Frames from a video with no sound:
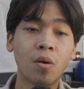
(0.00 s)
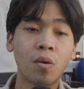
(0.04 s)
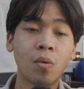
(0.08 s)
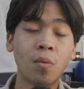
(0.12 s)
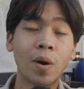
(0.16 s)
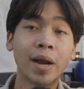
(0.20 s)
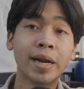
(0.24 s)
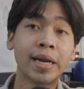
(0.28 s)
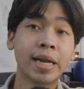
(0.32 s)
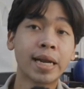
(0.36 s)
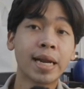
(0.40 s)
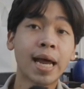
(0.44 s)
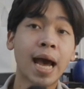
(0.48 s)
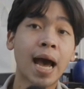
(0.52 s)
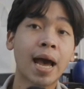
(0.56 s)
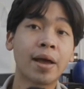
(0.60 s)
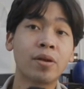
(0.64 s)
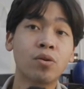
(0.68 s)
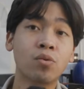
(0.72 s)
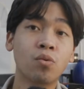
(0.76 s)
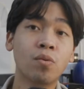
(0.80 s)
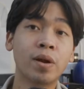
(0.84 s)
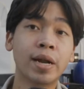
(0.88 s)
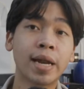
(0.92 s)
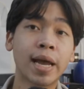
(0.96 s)
วันที่ถ่ายอ
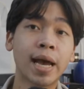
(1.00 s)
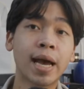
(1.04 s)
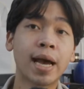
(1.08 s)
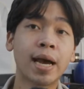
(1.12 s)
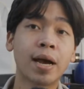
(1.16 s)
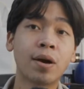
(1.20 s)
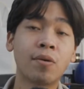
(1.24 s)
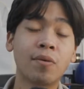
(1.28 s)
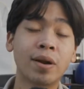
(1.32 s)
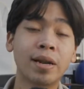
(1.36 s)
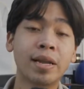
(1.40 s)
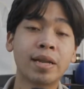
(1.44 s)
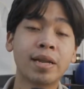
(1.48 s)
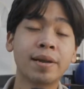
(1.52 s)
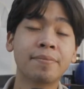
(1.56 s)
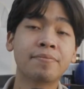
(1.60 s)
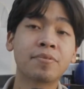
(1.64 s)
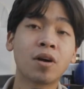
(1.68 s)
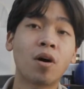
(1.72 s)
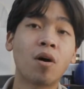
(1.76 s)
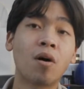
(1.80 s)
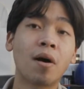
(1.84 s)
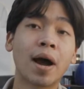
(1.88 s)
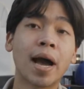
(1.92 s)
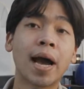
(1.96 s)
ยู่วันเนี้ยวันที่ยี่สิบ
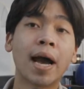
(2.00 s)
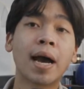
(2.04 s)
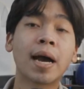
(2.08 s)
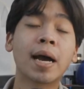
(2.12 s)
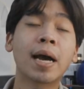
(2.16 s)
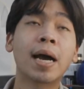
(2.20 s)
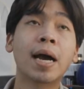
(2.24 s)
สองอ่ะ